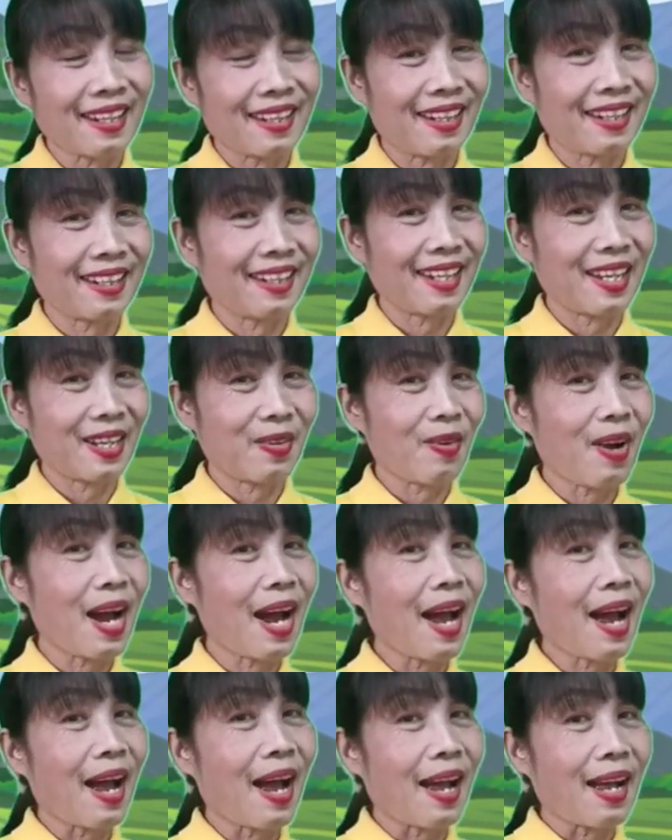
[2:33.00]
เด็กๆ
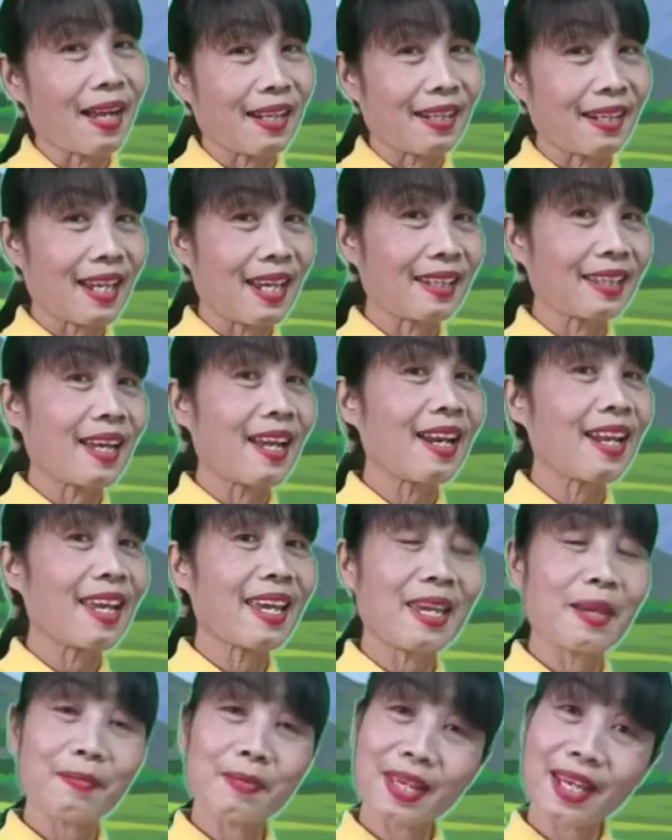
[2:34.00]
ว่าในทะเล
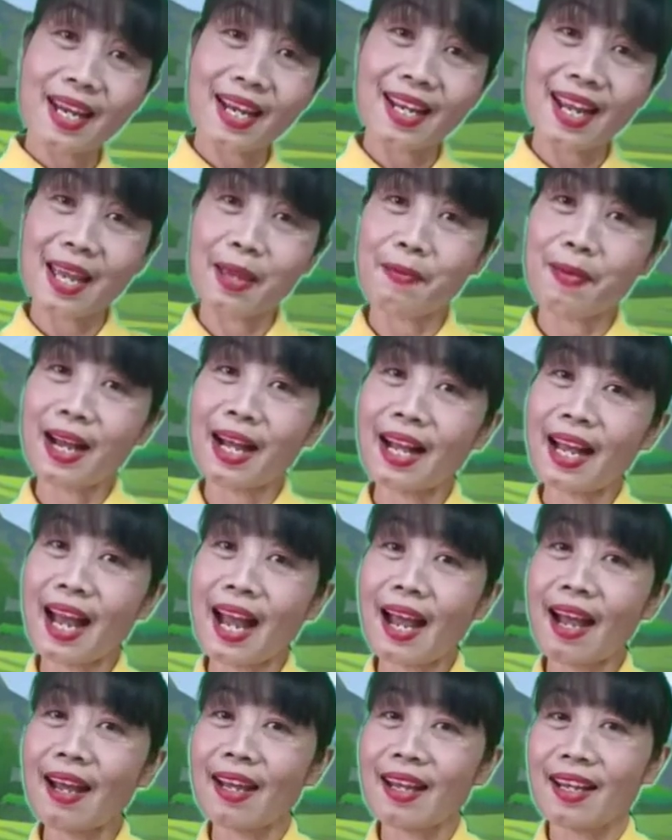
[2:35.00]
มีอะไรบ้าง
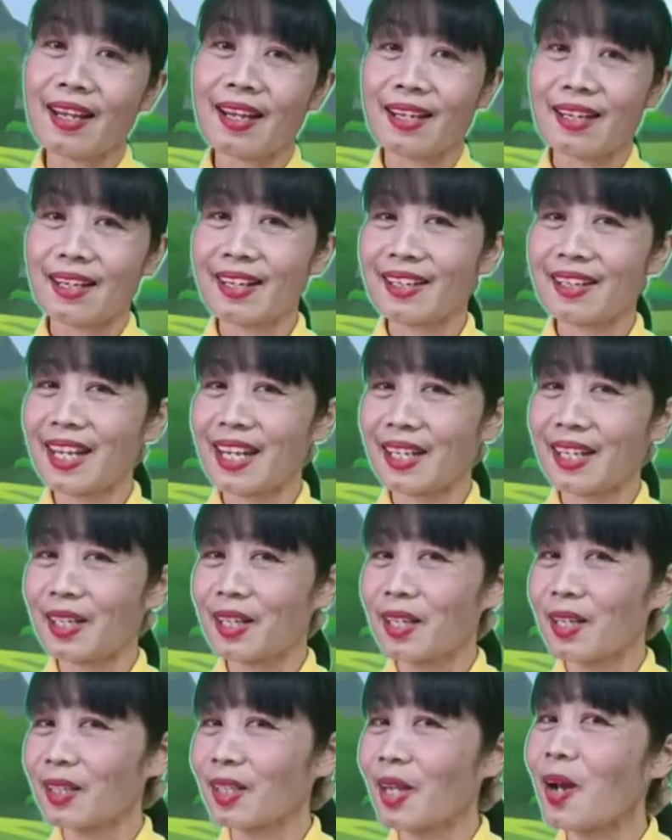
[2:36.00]
คะเด็ก
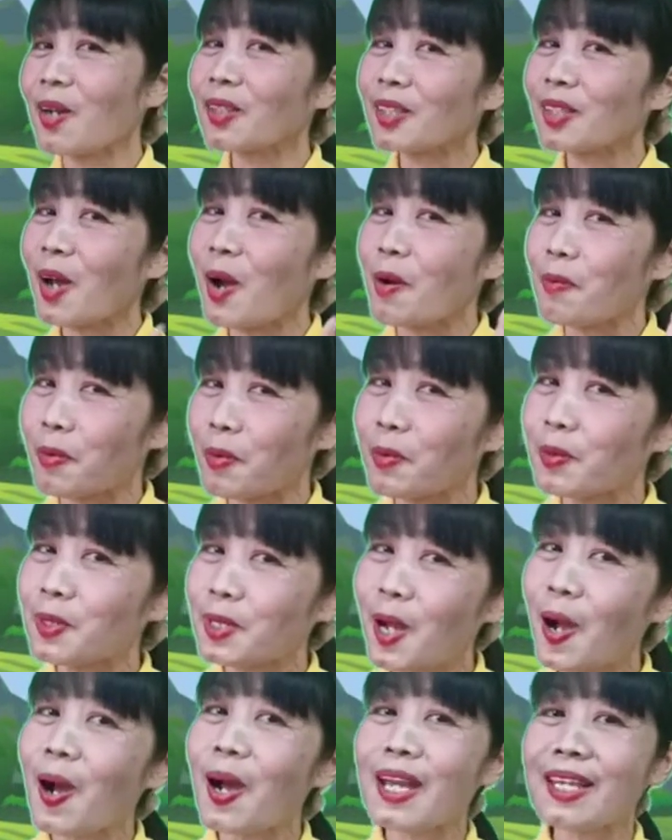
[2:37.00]
ๆต้องตอบครู
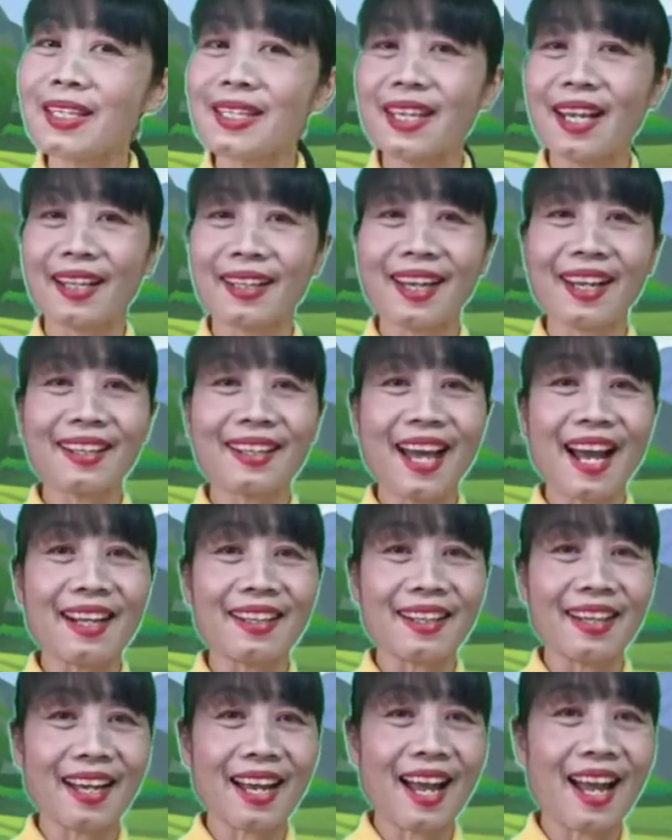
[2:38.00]
ช่อ ให้เสียงดั
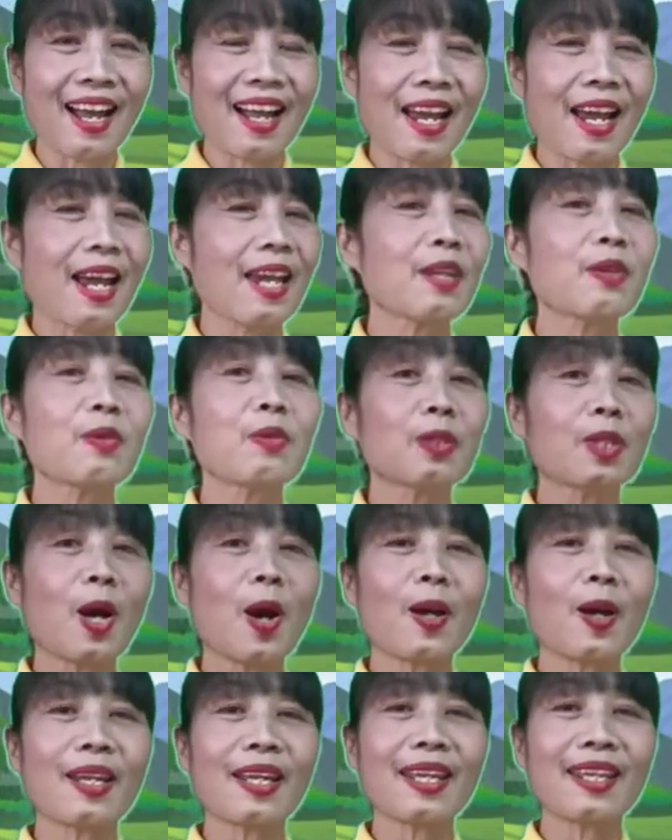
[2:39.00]
งๆนะคะ ให้ครู
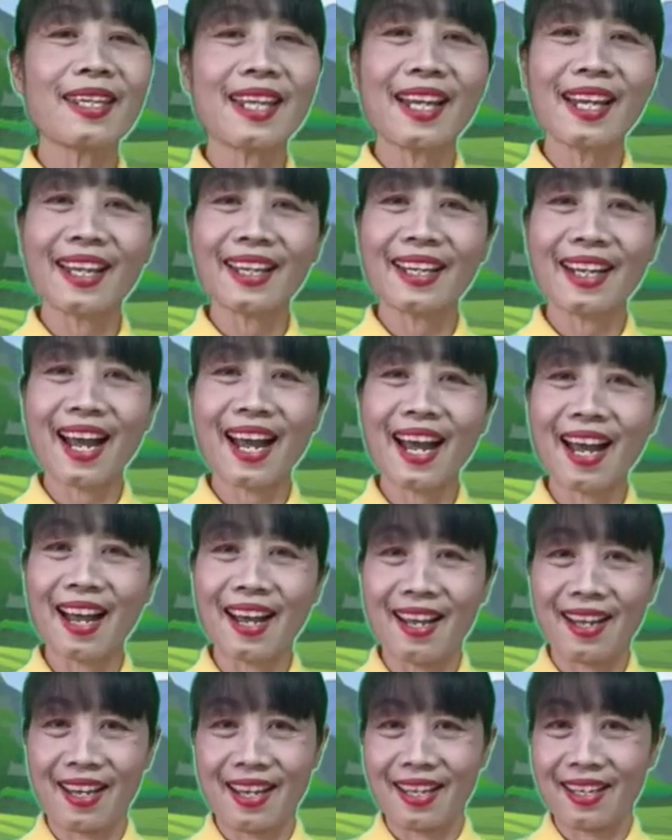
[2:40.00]
ช่อได้ยินเลยค่ะ
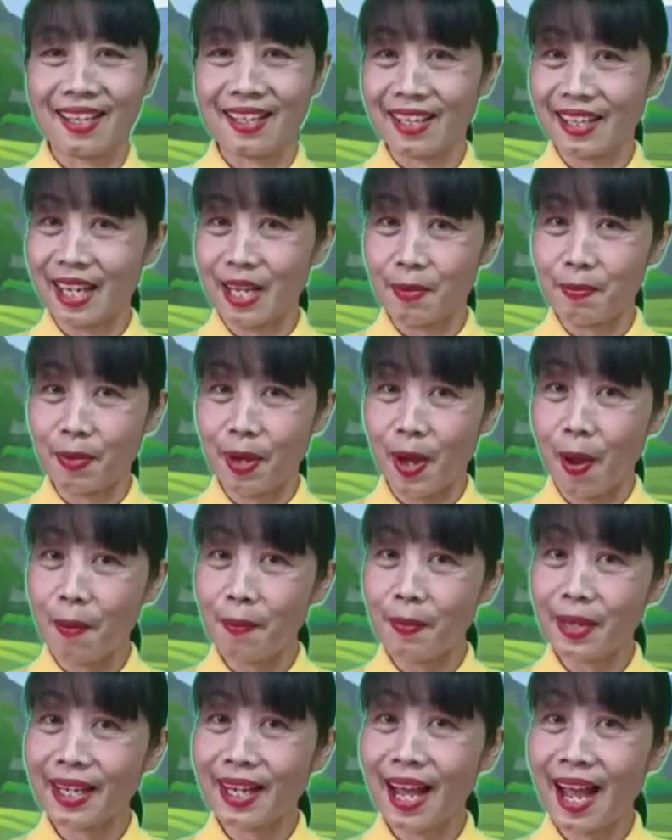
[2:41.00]
เด็กๆ พร้อม
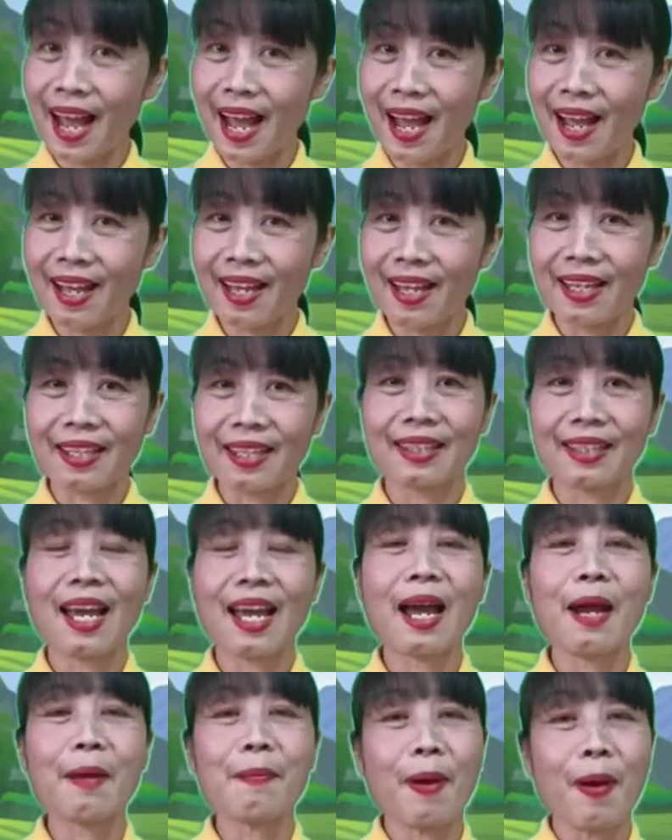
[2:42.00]
ไหมคะ
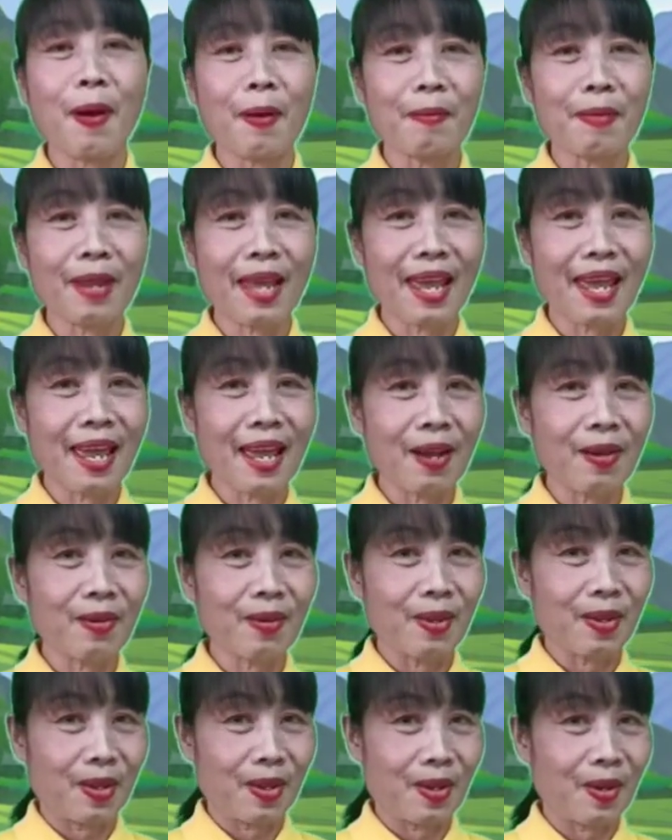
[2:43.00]
ถ้าพร้อมแล้ว
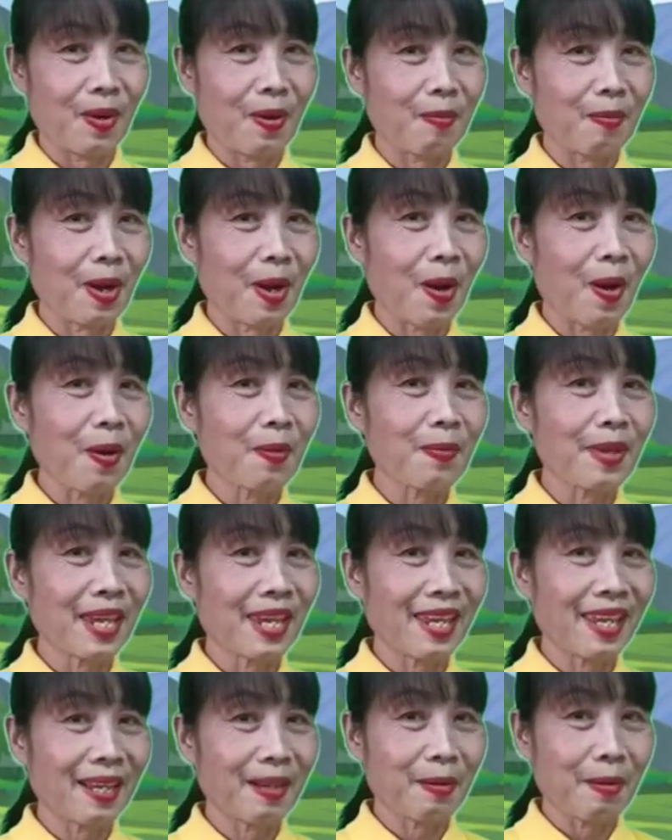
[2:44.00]
ลองมาร้องเพ
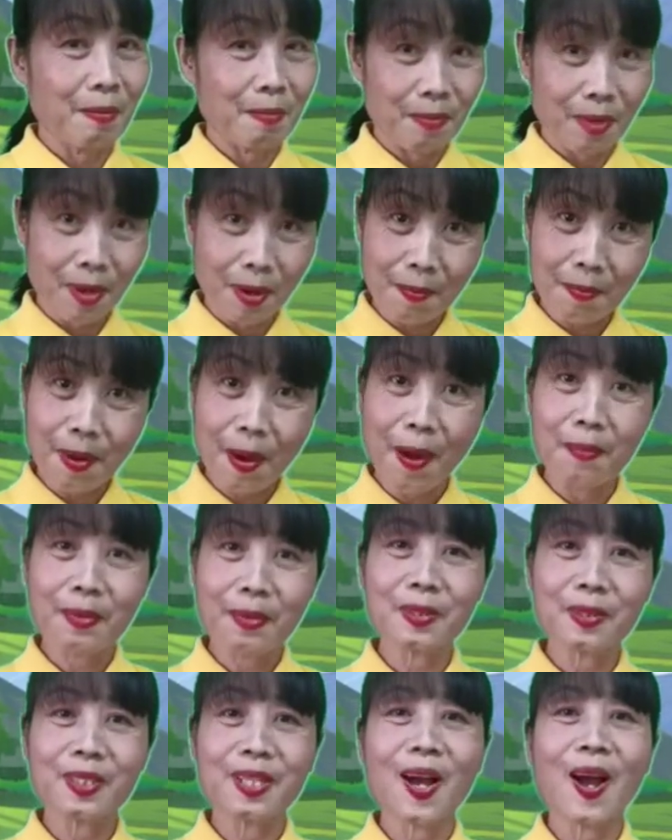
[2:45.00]
ลง พร้อ
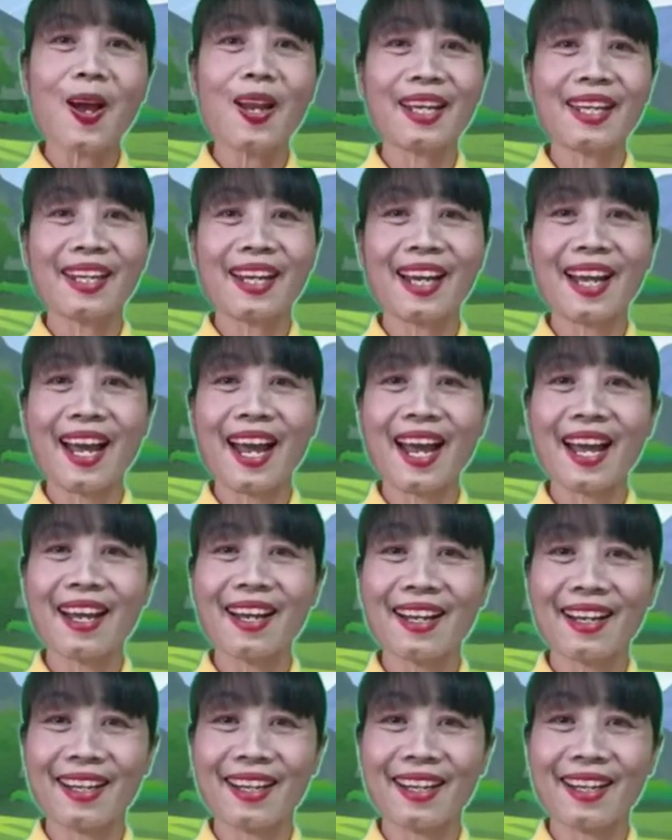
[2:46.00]
มๆครูช่อเลยนะคะ